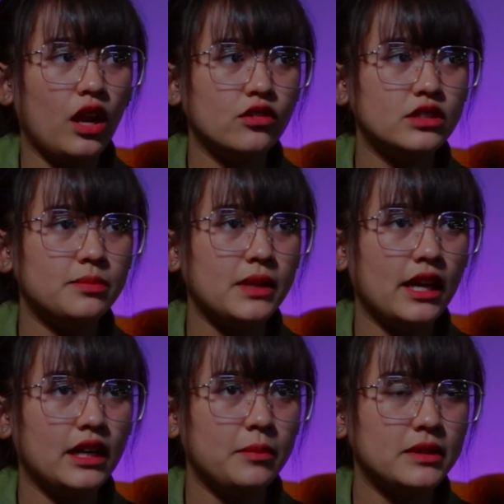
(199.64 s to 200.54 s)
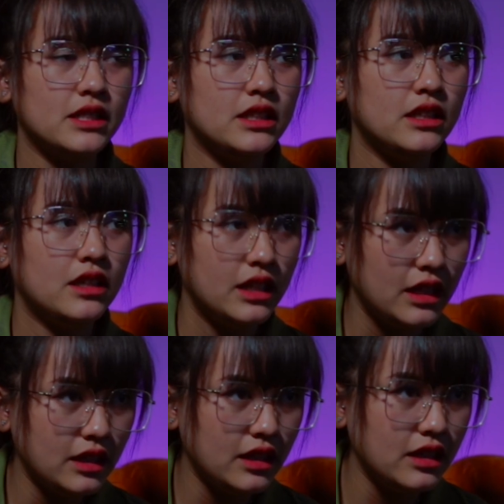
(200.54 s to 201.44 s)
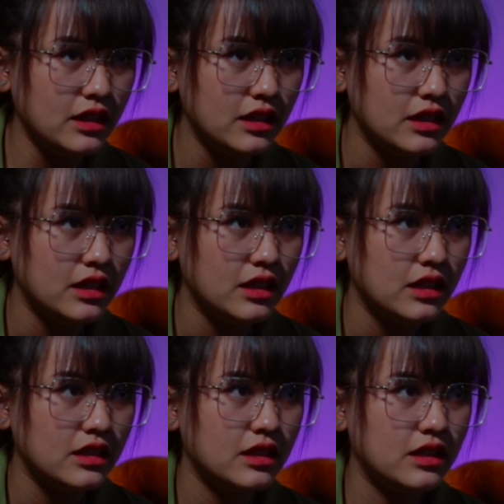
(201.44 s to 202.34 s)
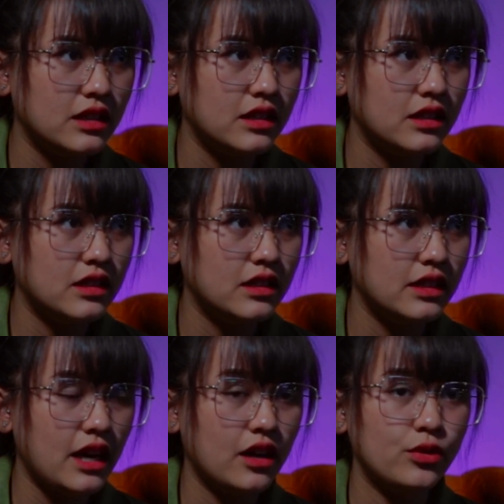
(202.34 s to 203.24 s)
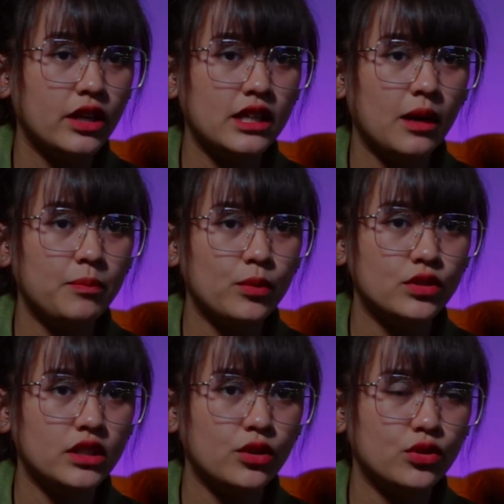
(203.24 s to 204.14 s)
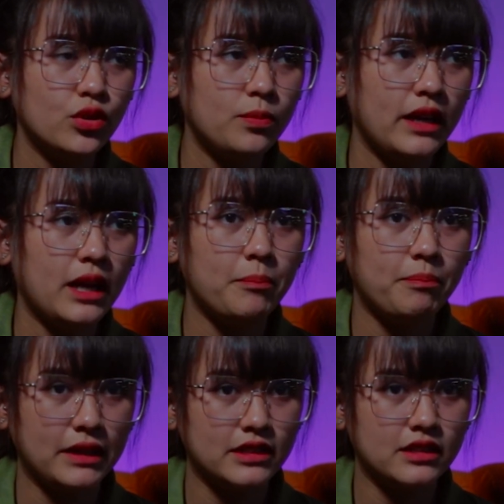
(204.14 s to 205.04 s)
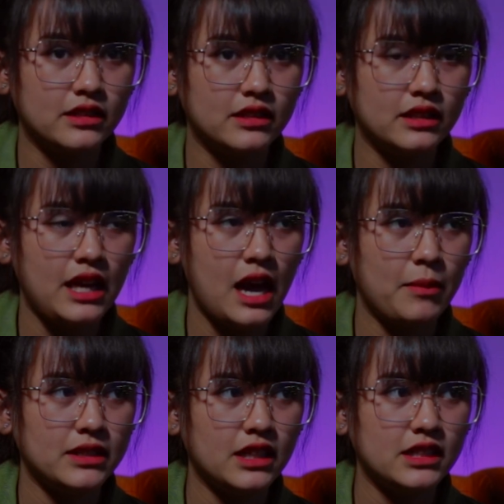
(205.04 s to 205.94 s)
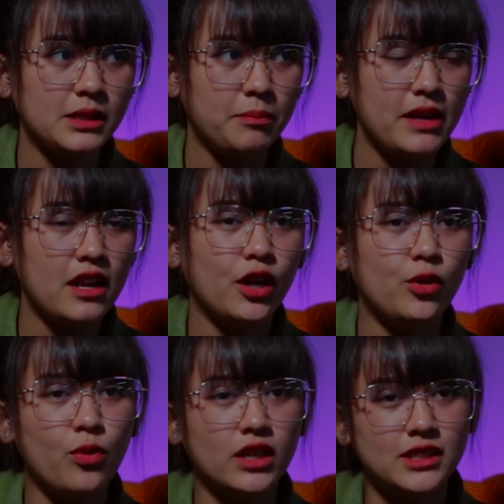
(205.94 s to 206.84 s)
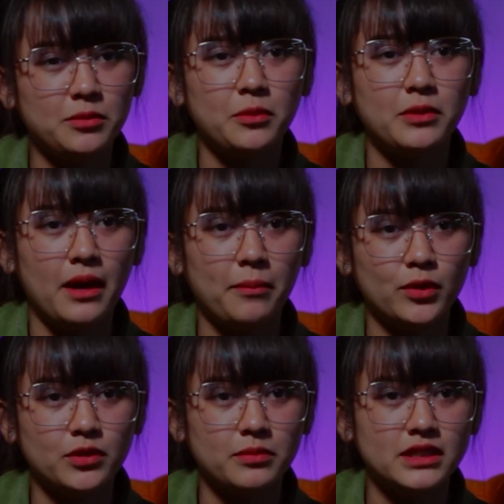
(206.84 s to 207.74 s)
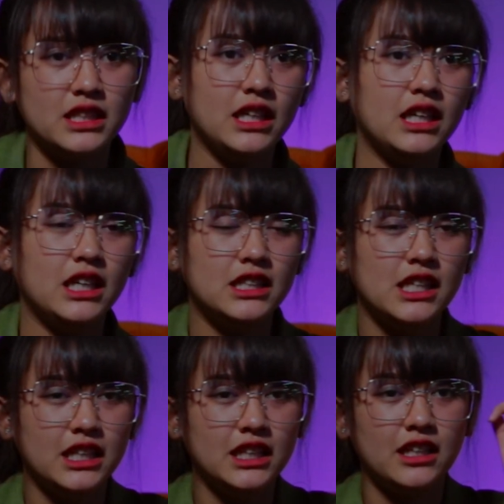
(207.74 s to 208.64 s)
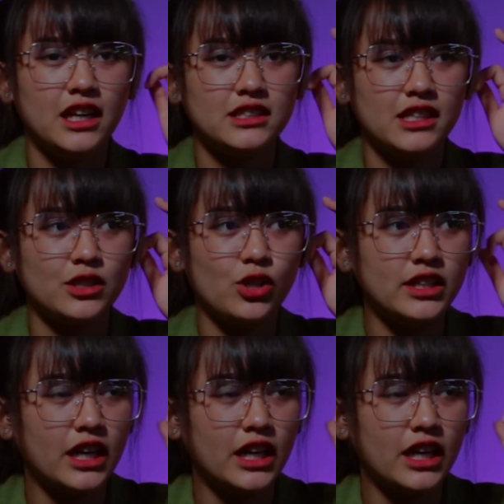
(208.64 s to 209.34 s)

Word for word: Kalau lagu ciptaan Happy sendiri uh, yang udah diupload di YouTube ada empat. Yang masih kesimpan ada dua sih belum diupload masih jadi rahasia.